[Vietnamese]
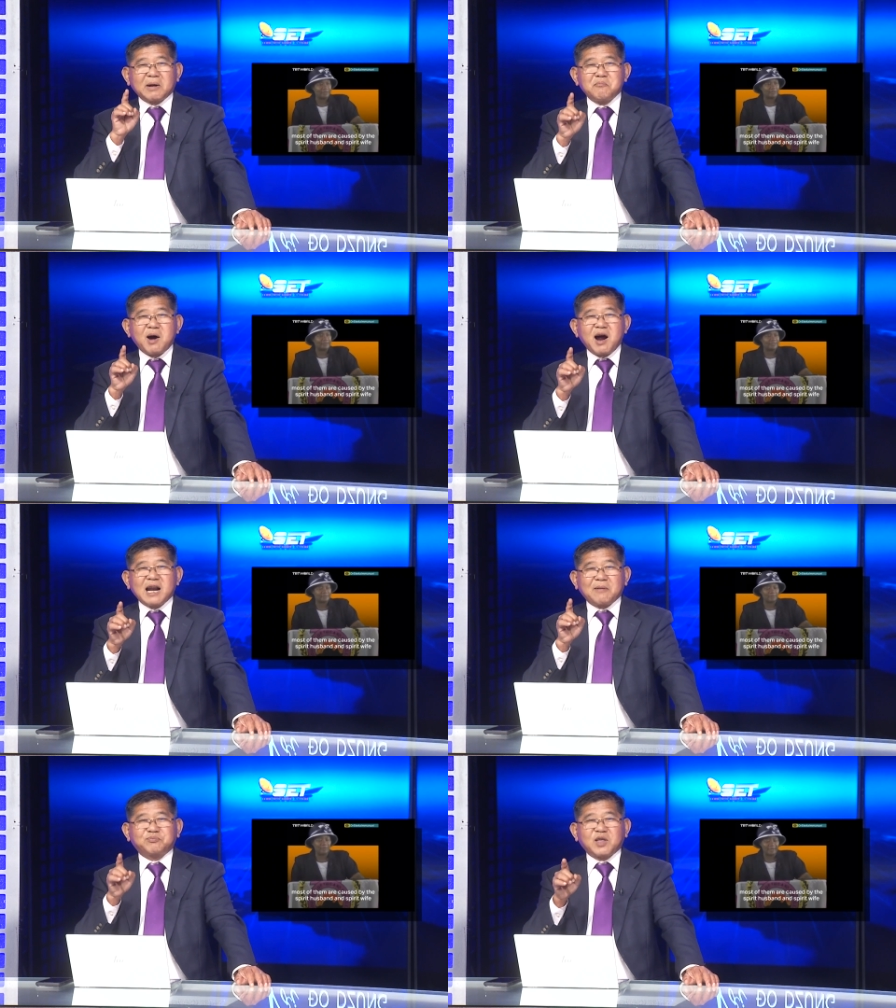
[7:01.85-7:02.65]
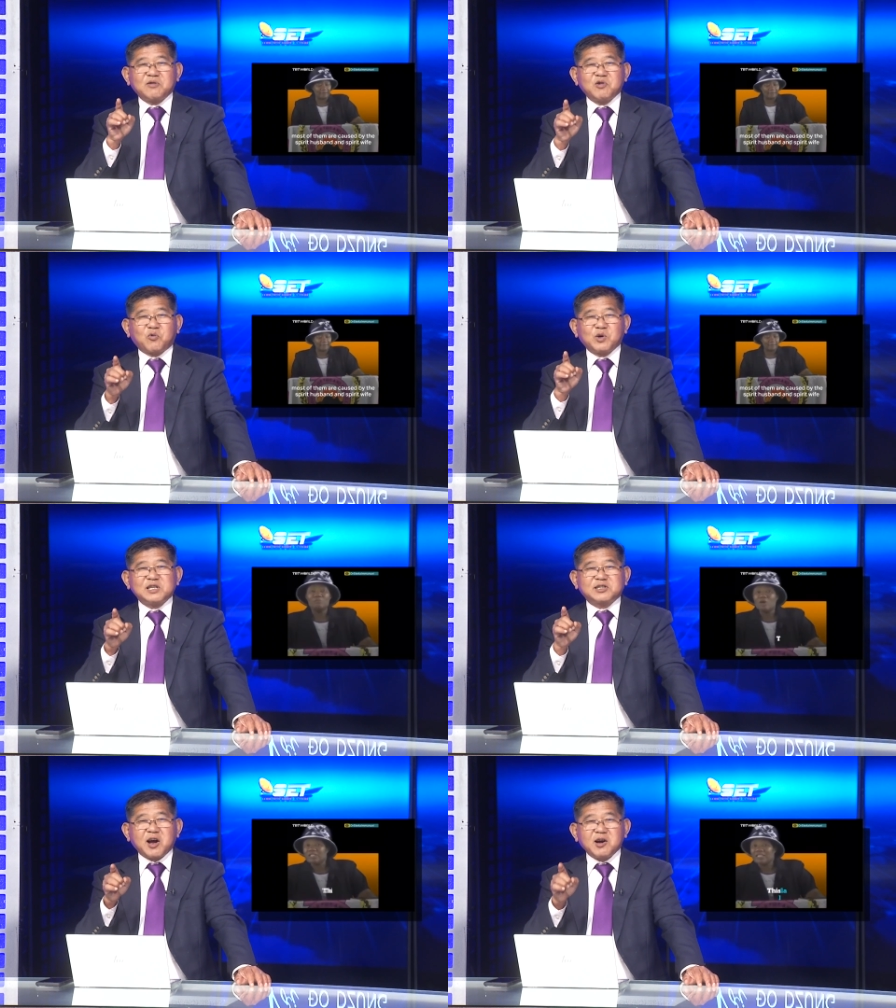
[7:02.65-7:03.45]
nằm mơ làm tình với
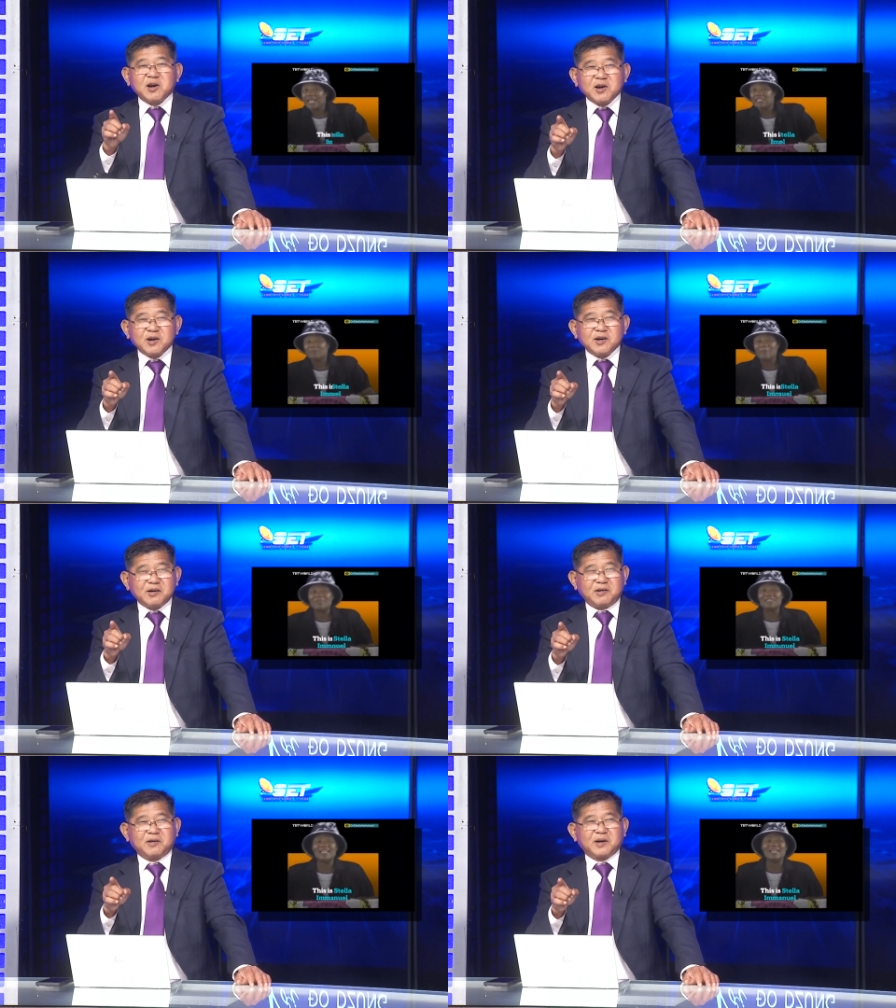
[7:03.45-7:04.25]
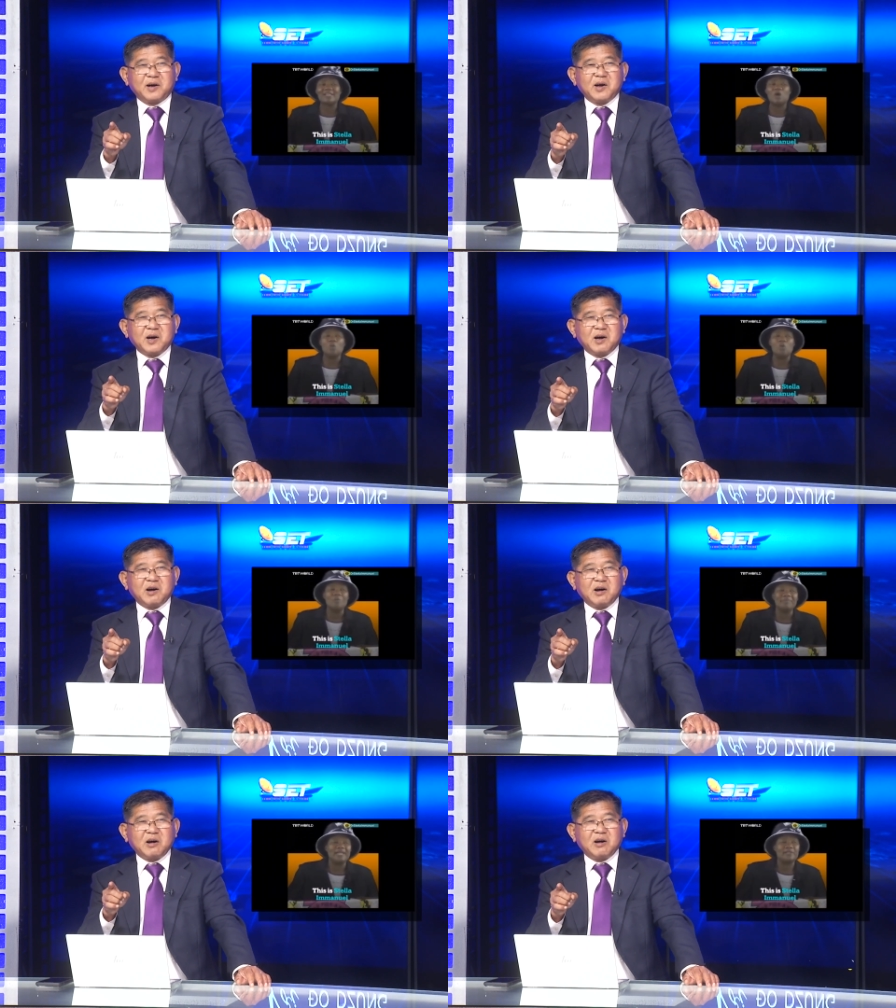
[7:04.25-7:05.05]
quỷ dữ.
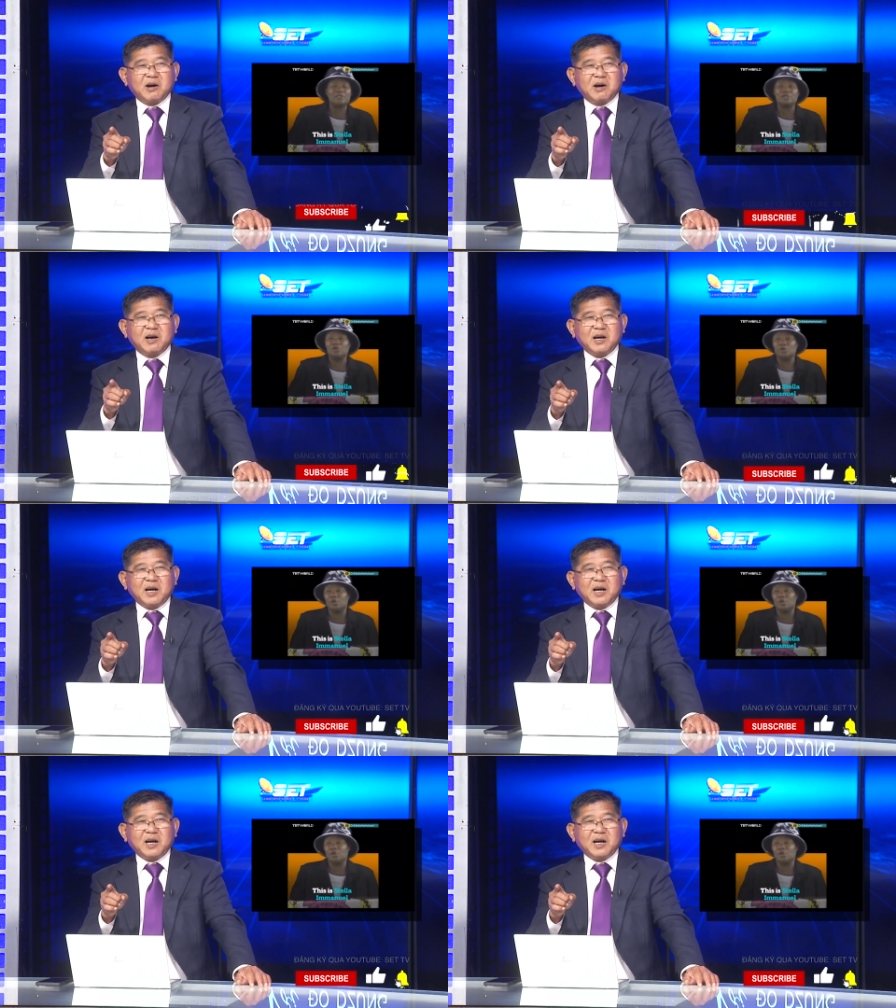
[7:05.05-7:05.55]
Đó.